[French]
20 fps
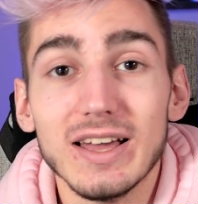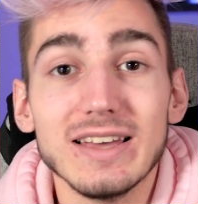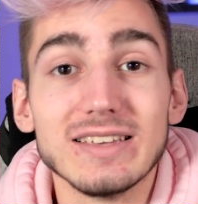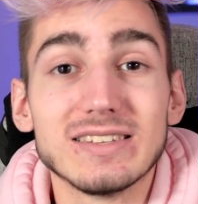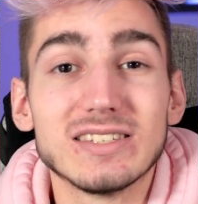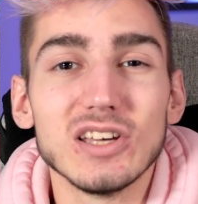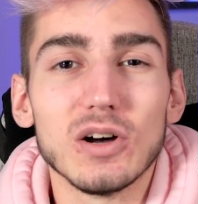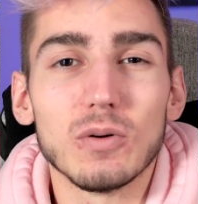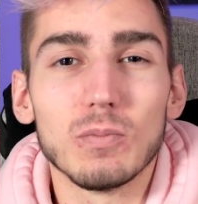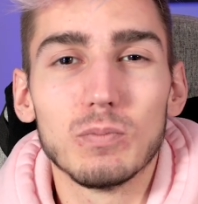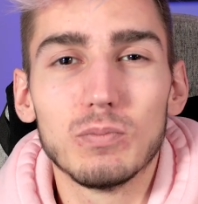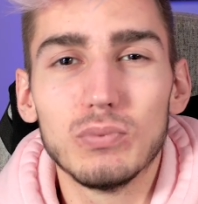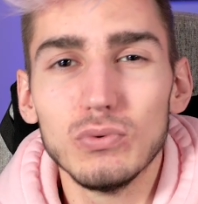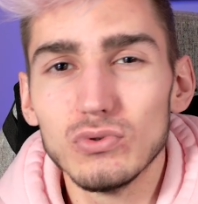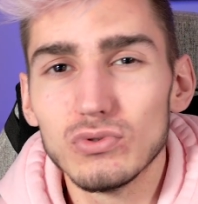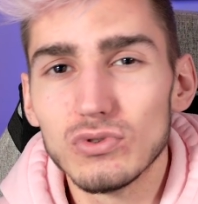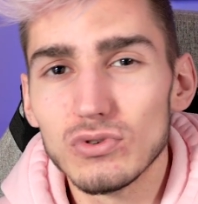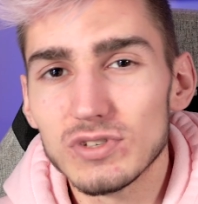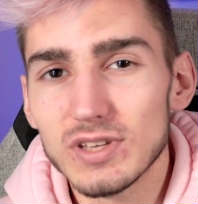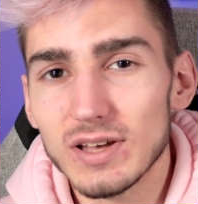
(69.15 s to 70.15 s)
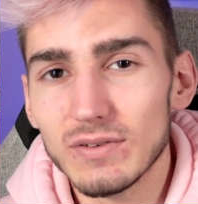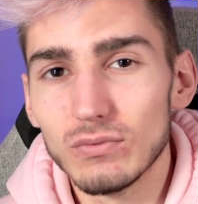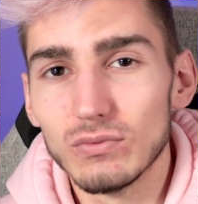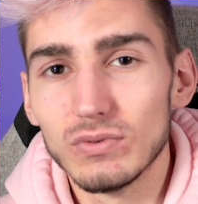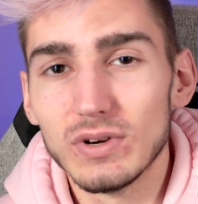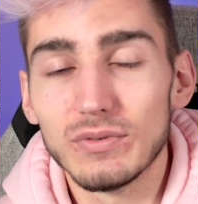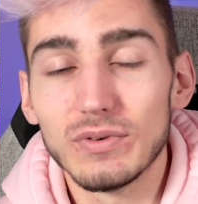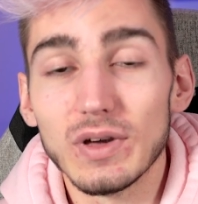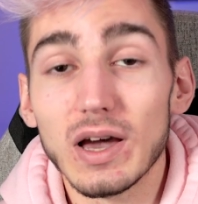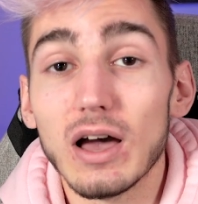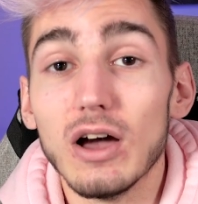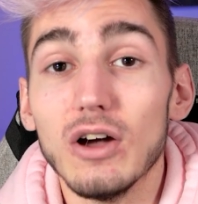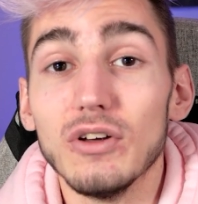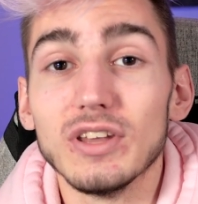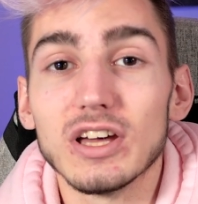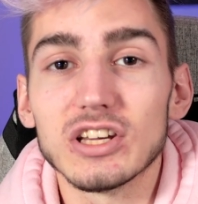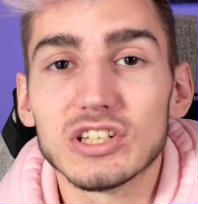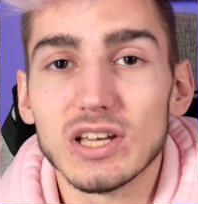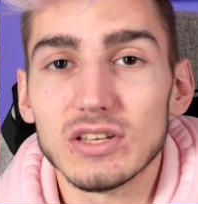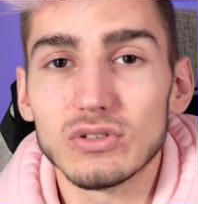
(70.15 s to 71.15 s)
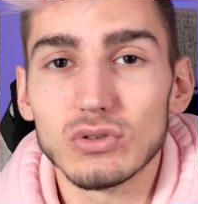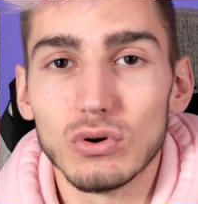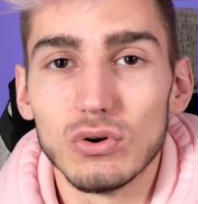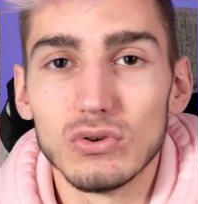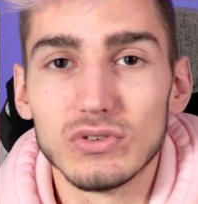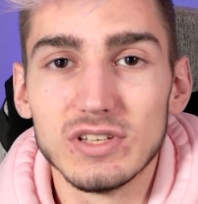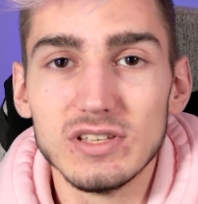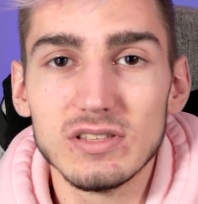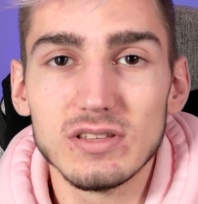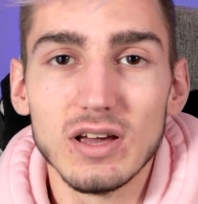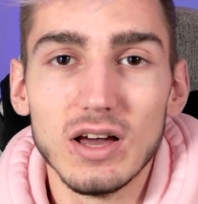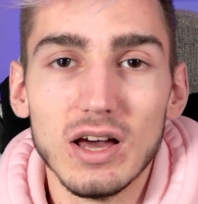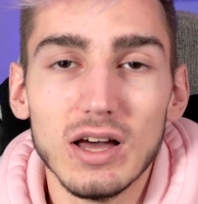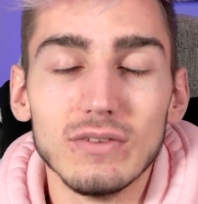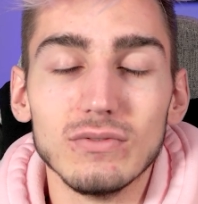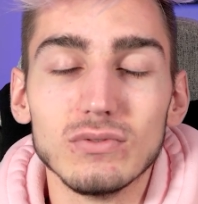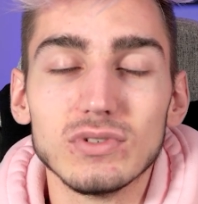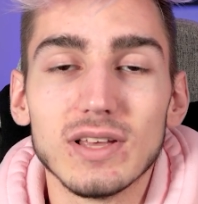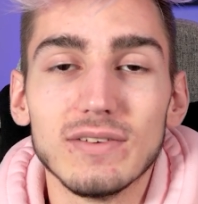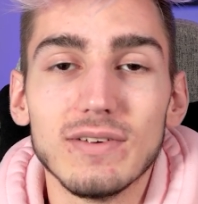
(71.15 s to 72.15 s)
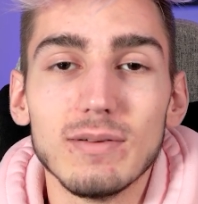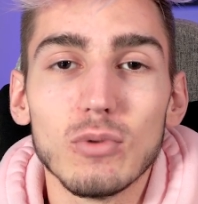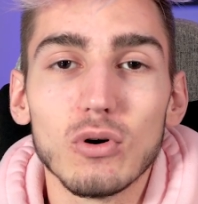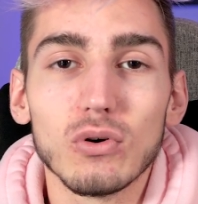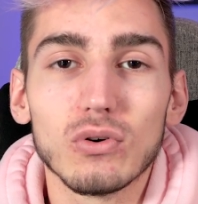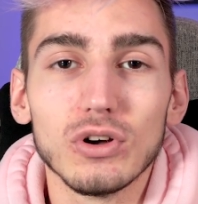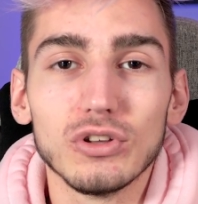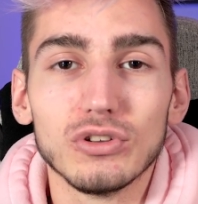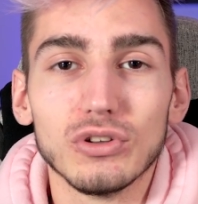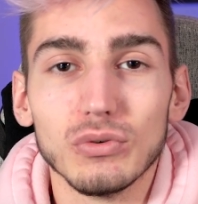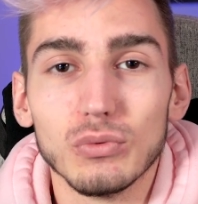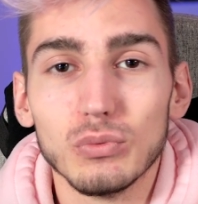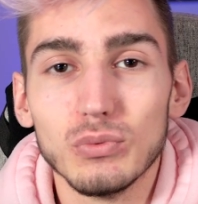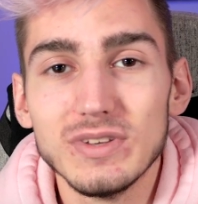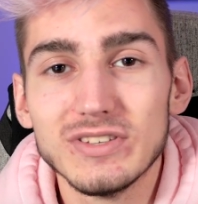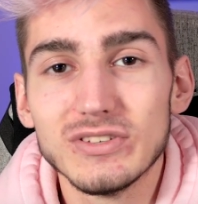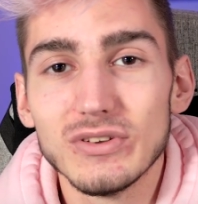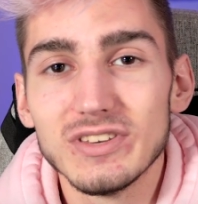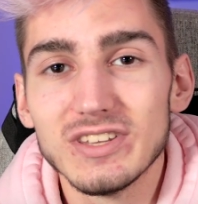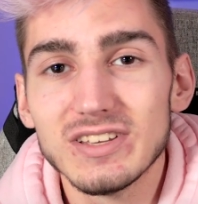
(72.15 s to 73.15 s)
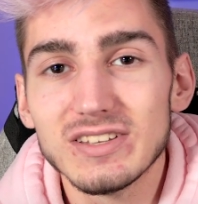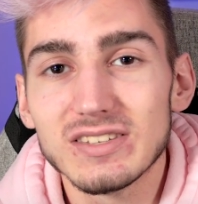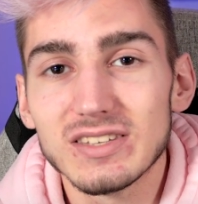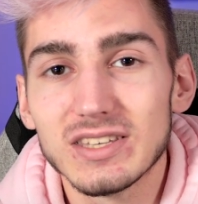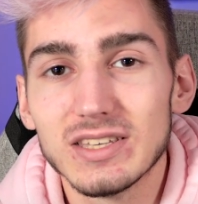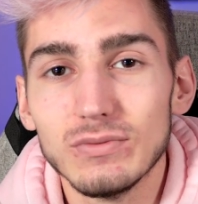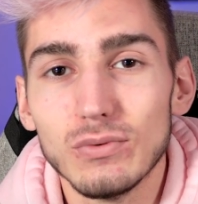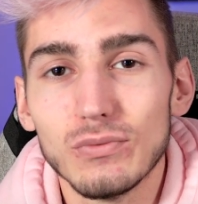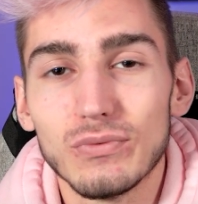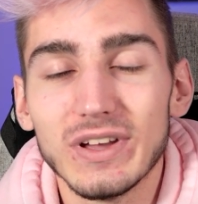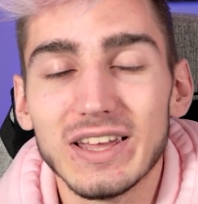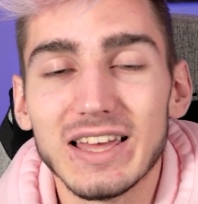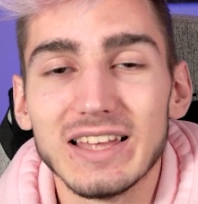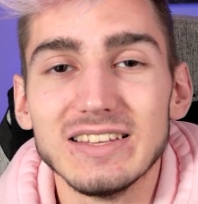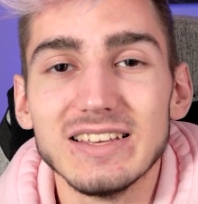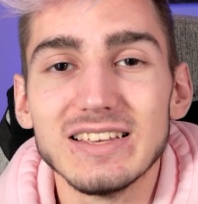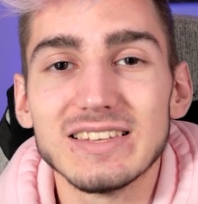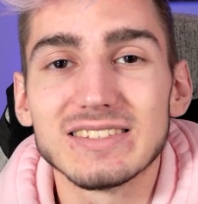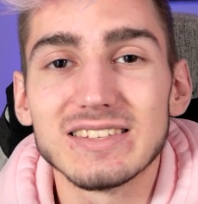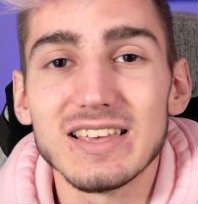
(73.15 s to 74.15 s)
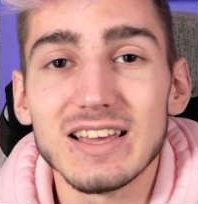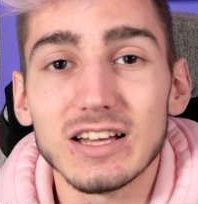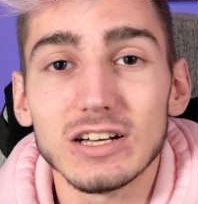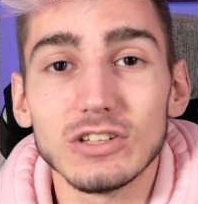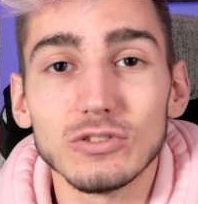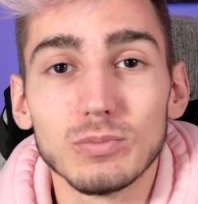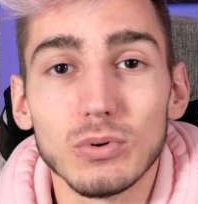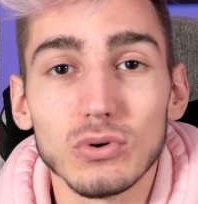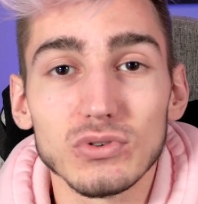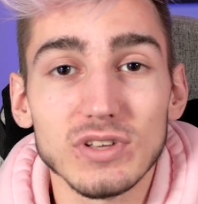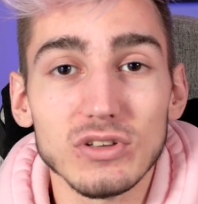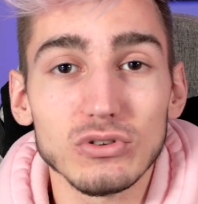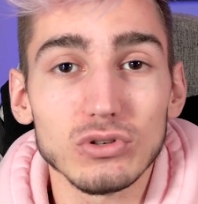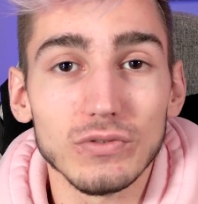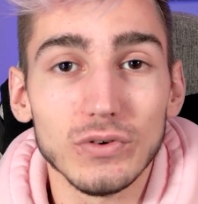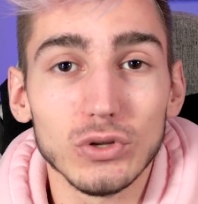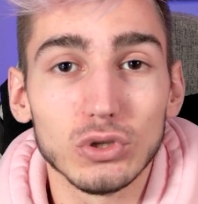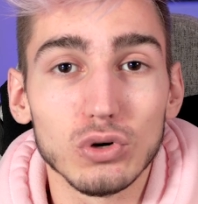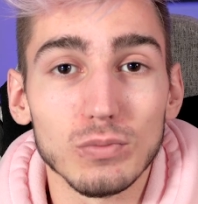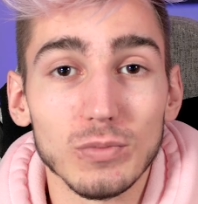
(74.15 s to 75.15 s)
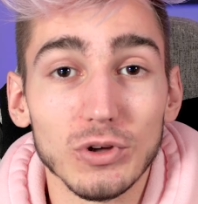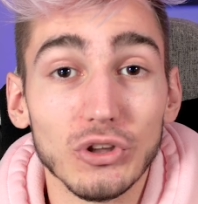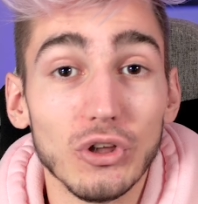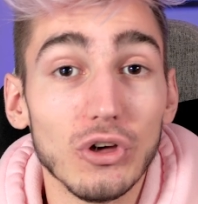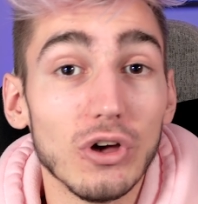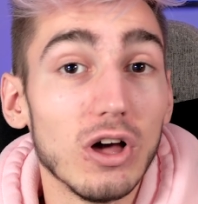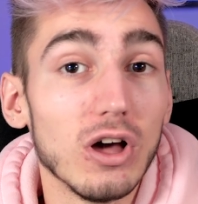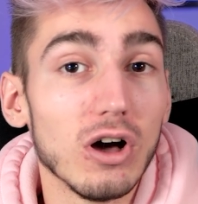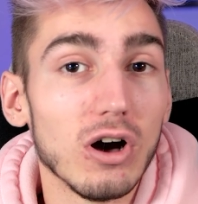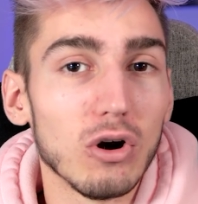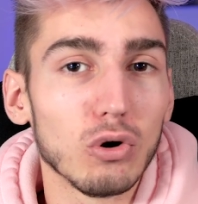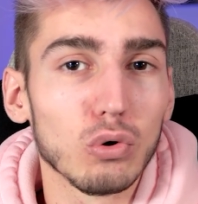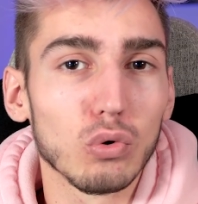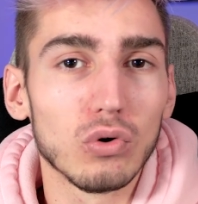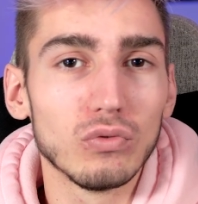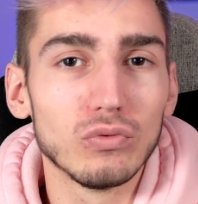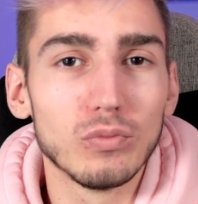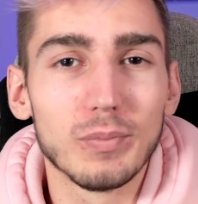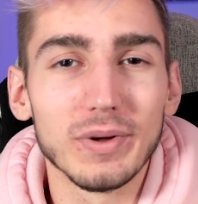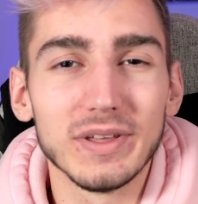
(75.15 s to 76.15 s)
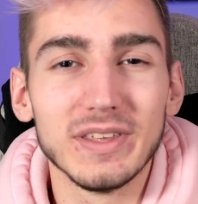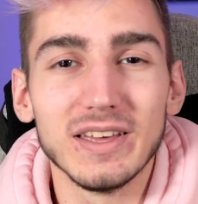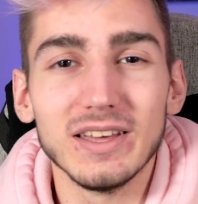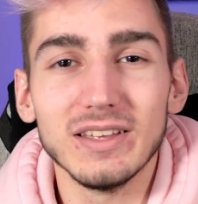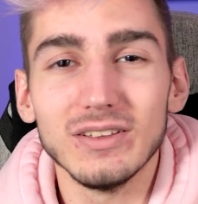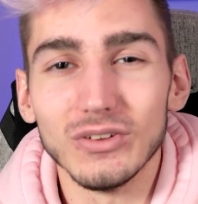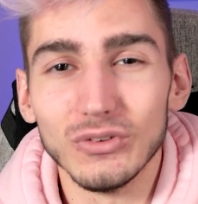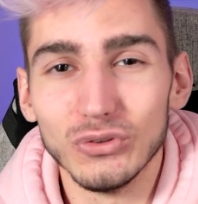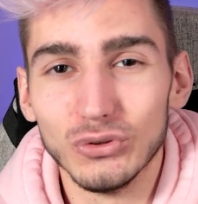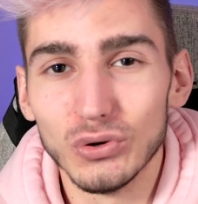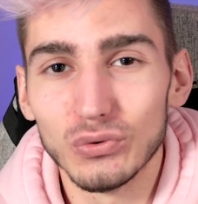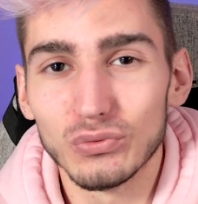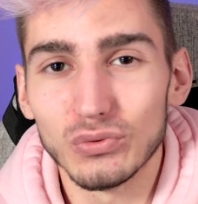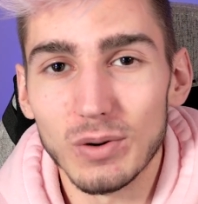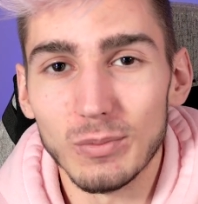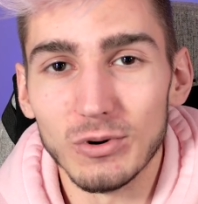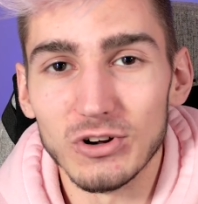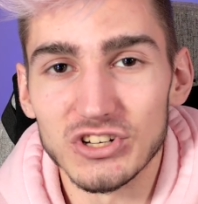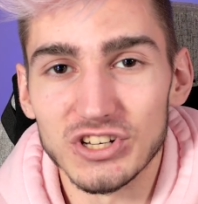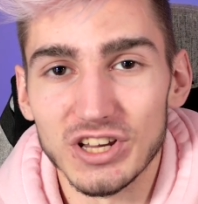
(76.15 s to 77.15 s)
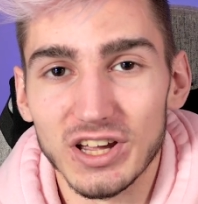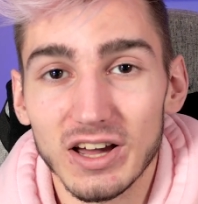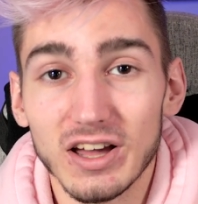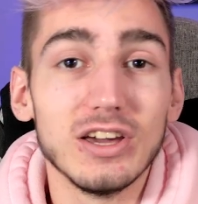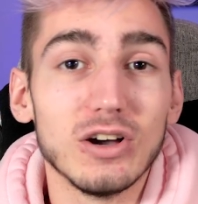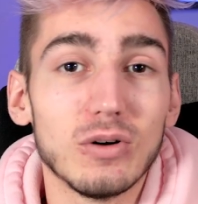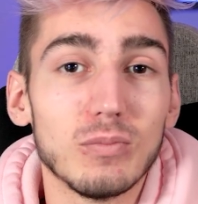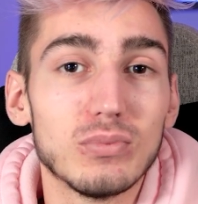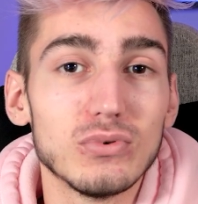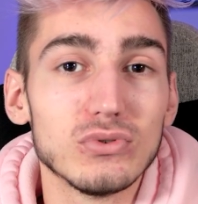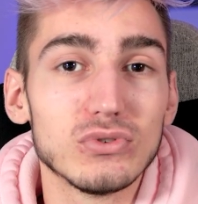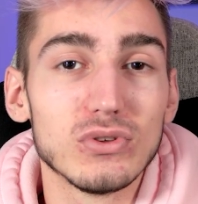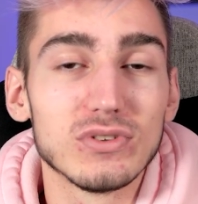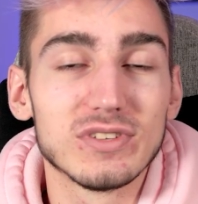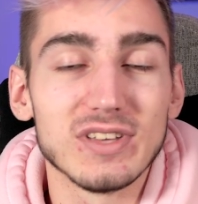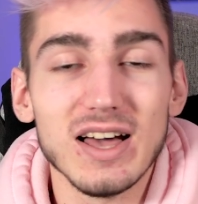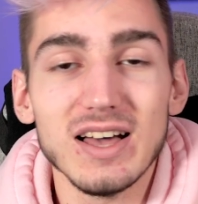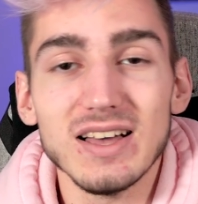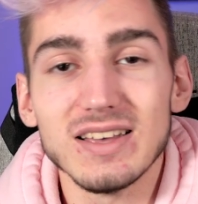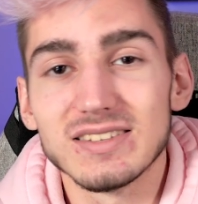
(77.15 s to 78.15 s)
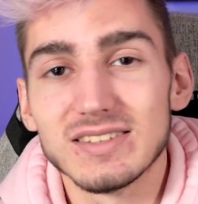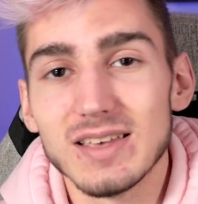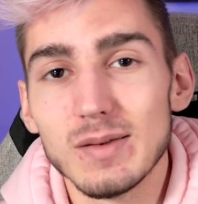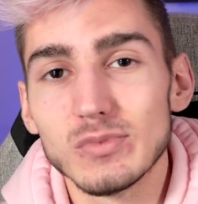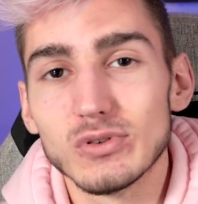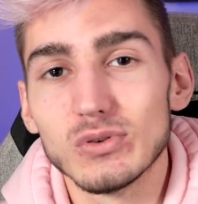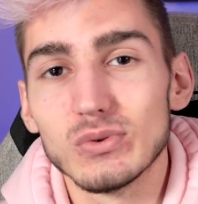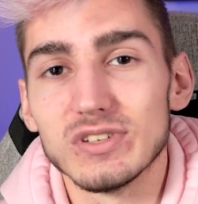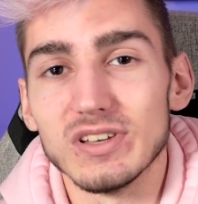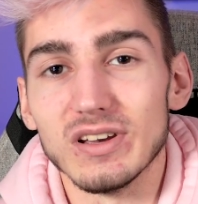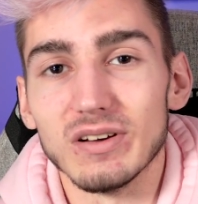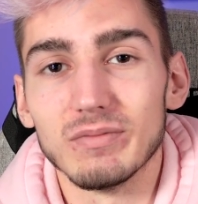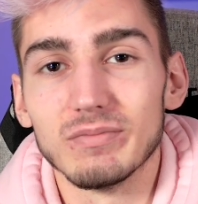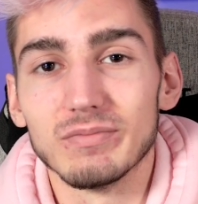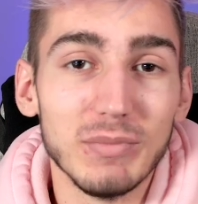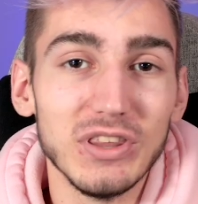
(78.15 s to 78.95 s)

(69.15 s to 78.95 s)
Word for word: Et si en plus de ça vous voulez faire un achat sur le site, vous avez mon code WIZENIX qui vous fait gagner 50% sur votre commande. En gros vous payez deux fois moins cher. Et en plus de ça, ça me soutient.